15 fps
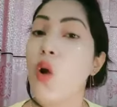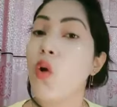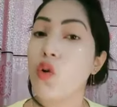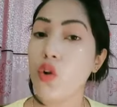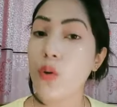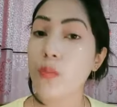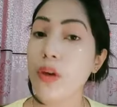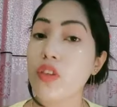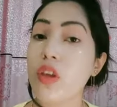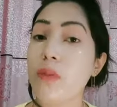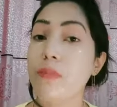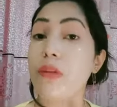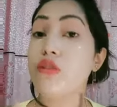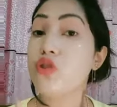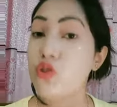ওরকম কিন্তু
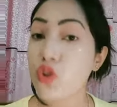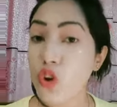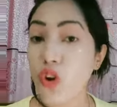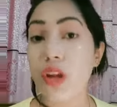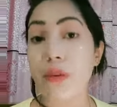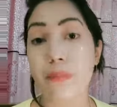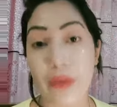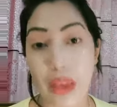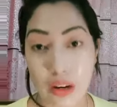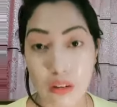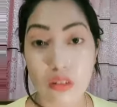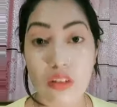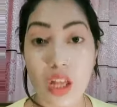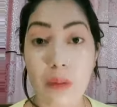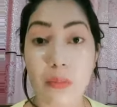আপনার চুলও রিপেয়ার
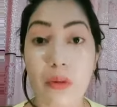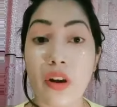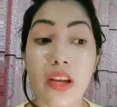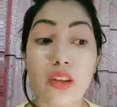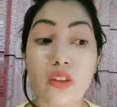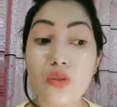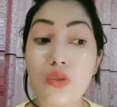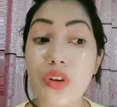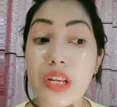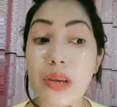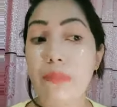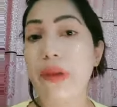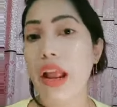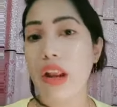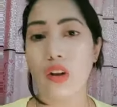করতে হবে অনেকে চুল
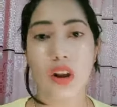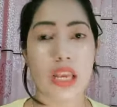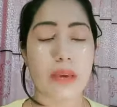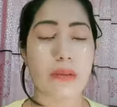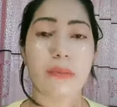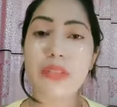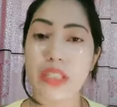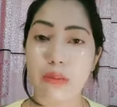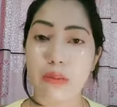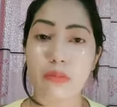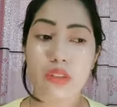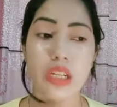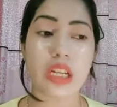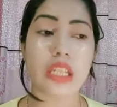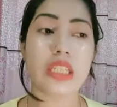রিপেয়ার করে কিভাবে সেটা
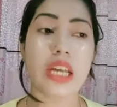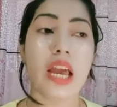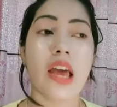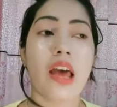বুঝেন না যে